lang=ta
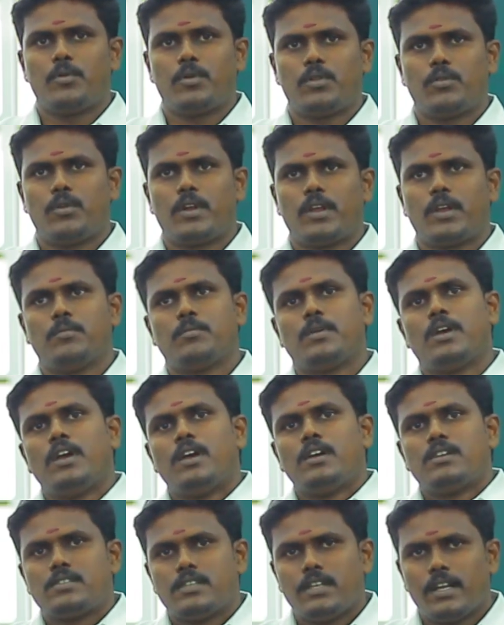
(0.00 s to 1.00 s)
பொறுத்த வரைக்கும்
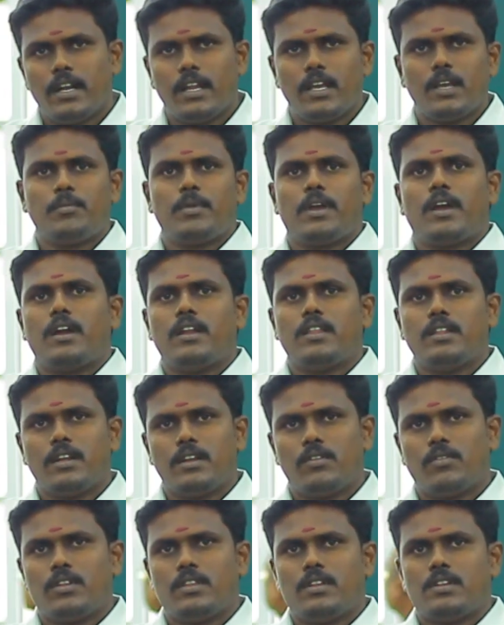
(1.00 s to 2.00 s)
சீட்லிங்கும் எங்களது
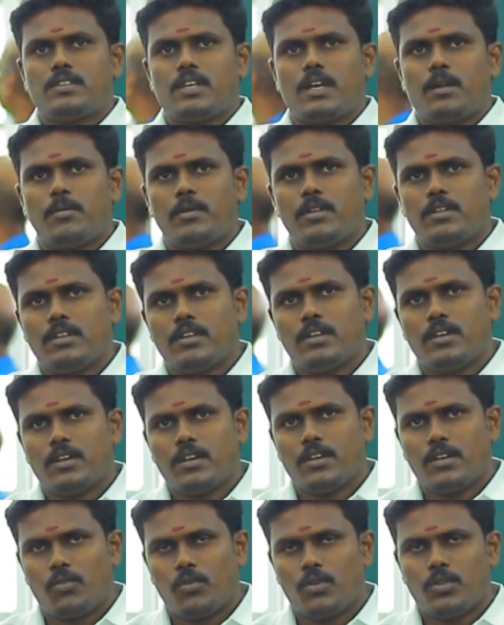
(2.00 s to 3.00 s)
நிறுவனத்தின் சார்பில் வந்து
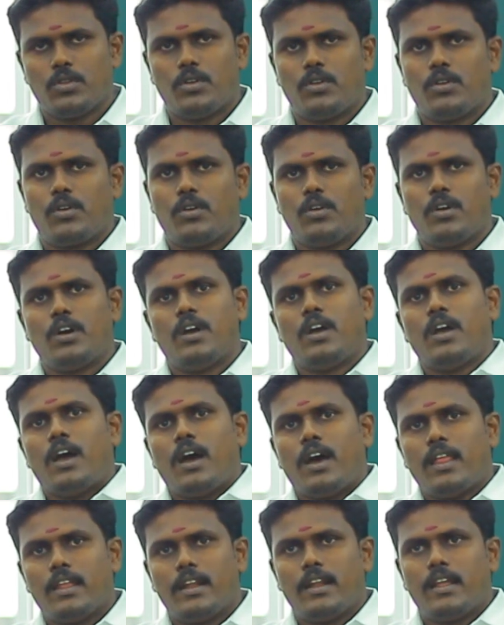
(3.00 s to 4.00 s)
கொடுத்துட்ருக்கோம்
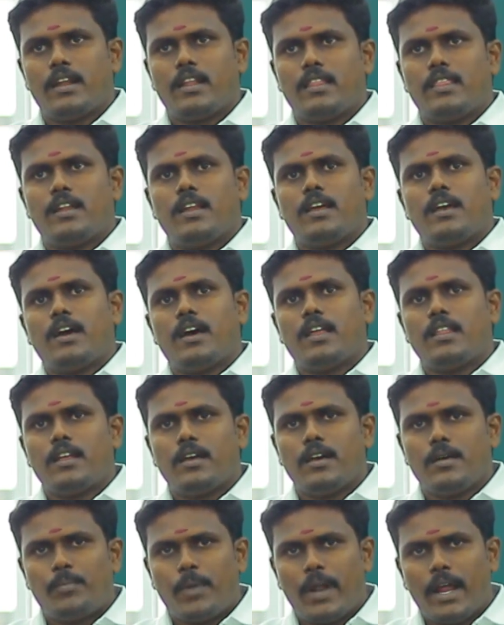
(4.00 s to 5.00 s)
அதே நேரத்தில் அதை
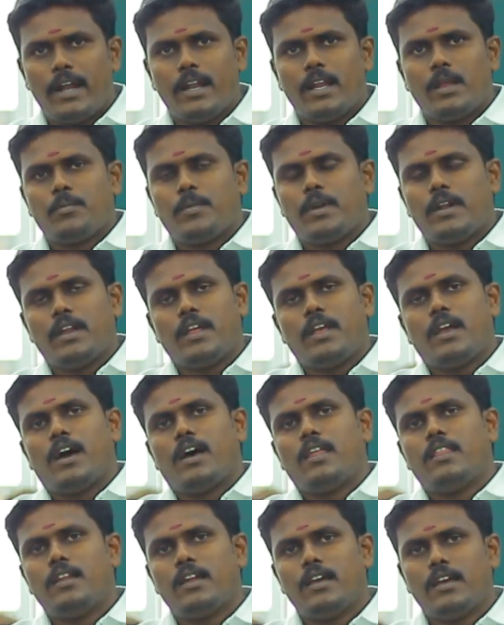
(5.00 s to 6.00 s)
பிளான்டிங் பண்ணி
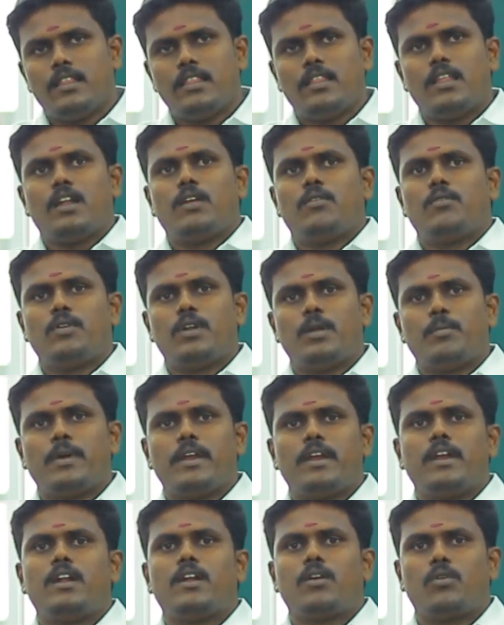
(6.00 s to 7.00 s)
அதில் எந்தளவு நம்ம
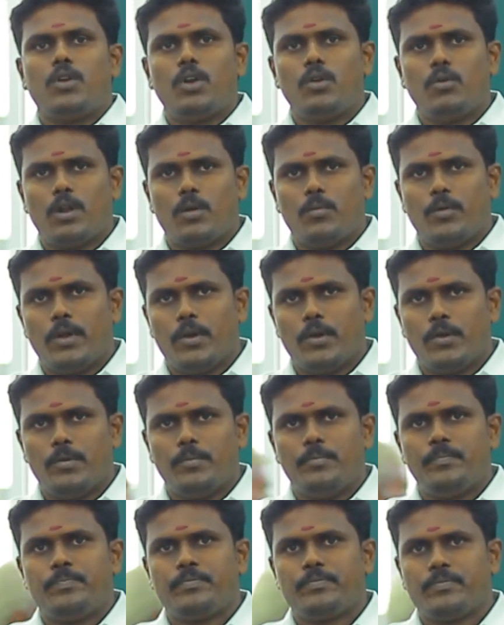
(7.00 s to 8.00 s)
ஈல்டை கொண்டு வர முடியும்
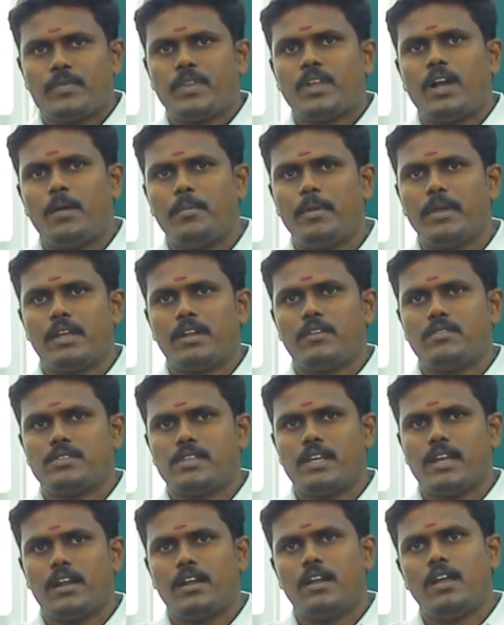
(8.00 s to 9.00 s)
அப்படிங்கிற
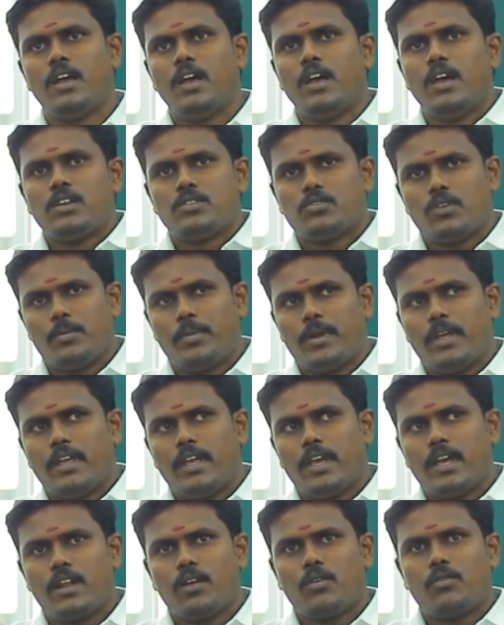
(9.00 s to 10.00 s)
விஷயங்கள் ஸோ இப்படி
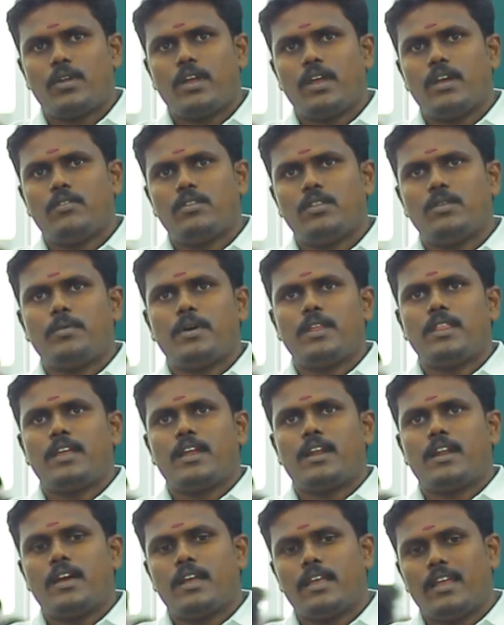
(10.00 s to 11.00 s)
ஏறக்குறைய வந்து
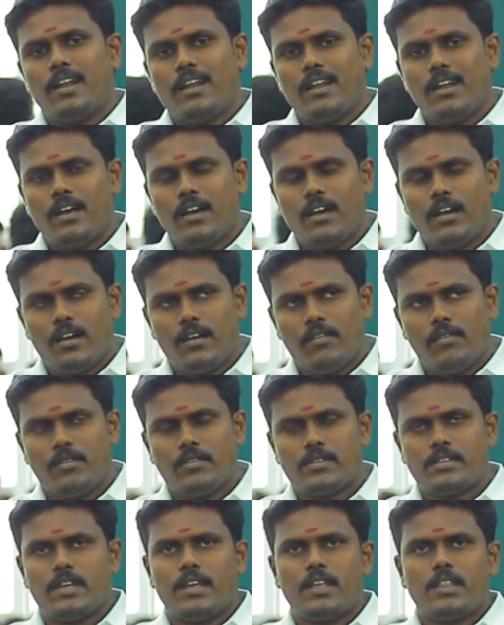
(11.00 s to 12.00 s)
பார்த்திங்கன்னா எல்லா
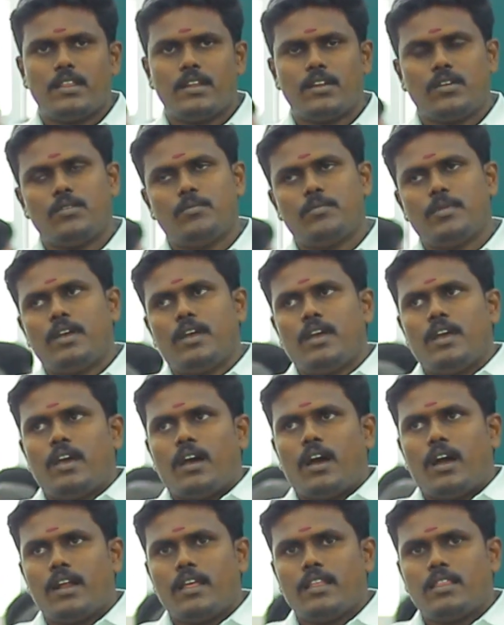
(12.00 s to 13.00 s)
விவசாயத்திற்கும்
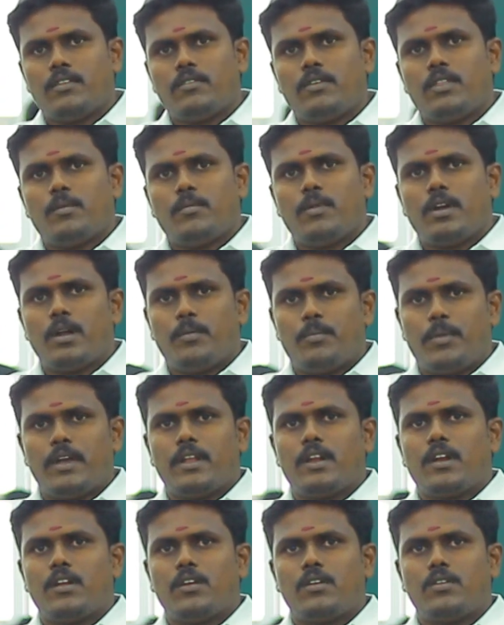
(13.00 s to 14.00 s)
அனைத்து விதமான
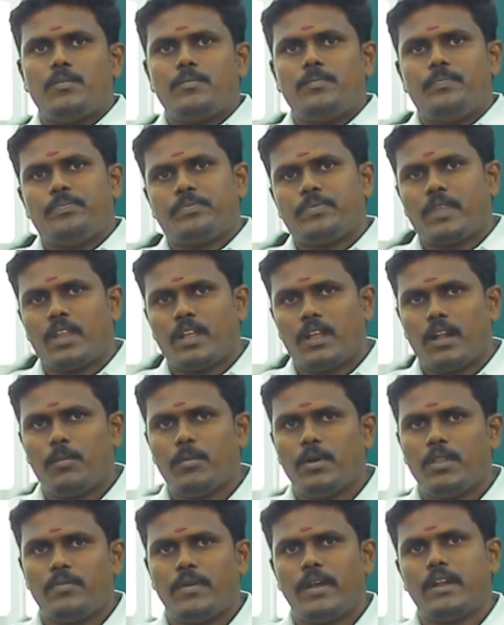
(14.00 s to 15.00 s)
பயிர்களுக்கும்
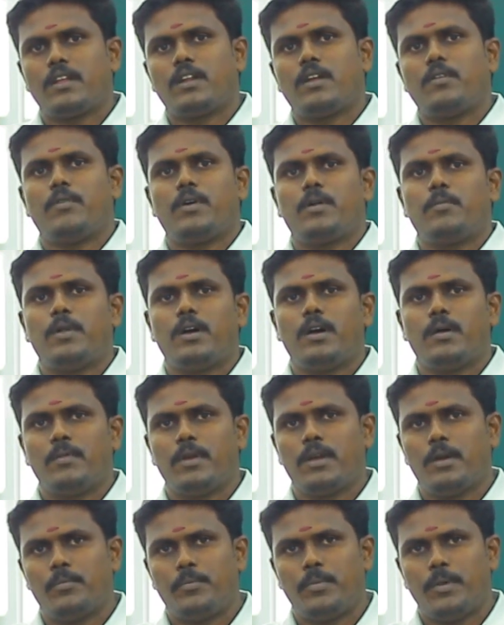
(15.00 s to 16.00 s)
நமது பயின்கிரா ஃபார்முலா
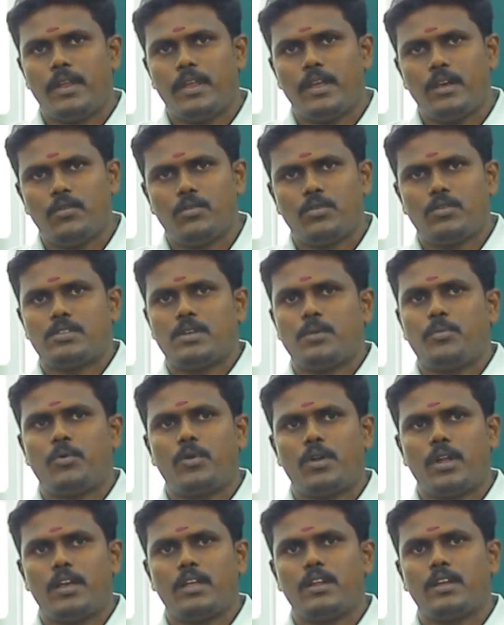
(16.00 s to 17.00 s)
மிகப்பெரிய ஒரு
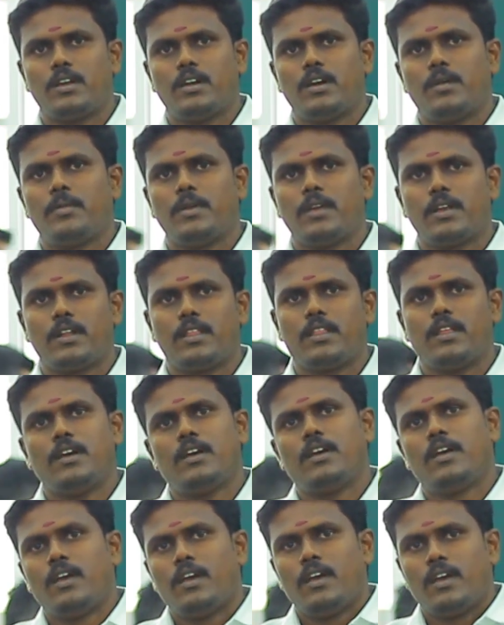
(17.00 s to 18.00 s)
சப்போர்ட்டாக இருக்குது அப்படிங்கிறத
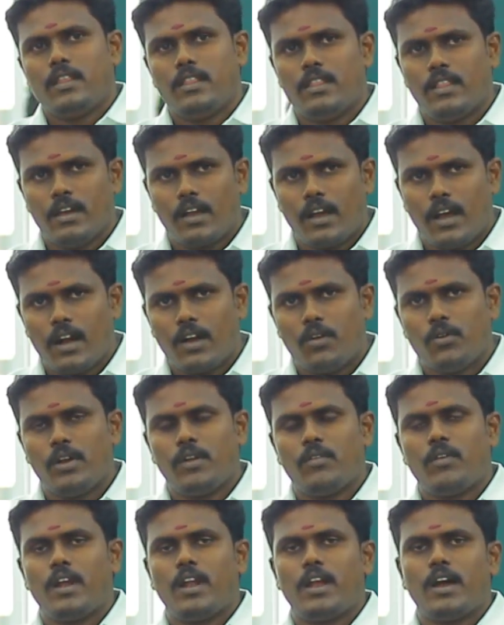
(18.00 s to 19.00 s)
இந்த
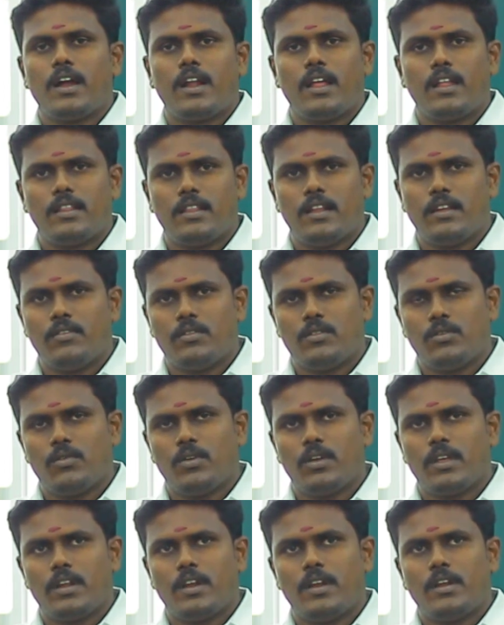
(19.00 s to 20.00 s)
காணொலியின் வாயிலாக நான் தெரிவித்துக்
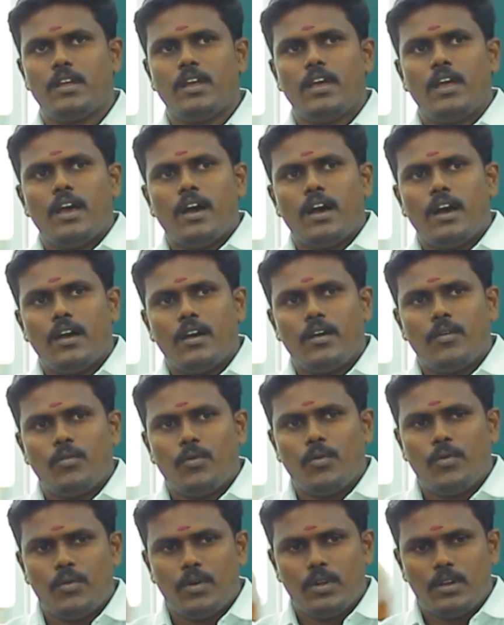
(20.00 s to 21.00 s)
கொள்கிறேன்
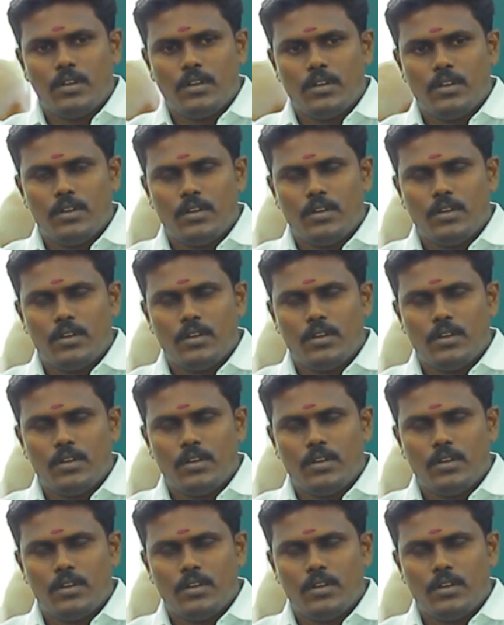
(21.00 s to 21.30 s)
ஒவ்வொரு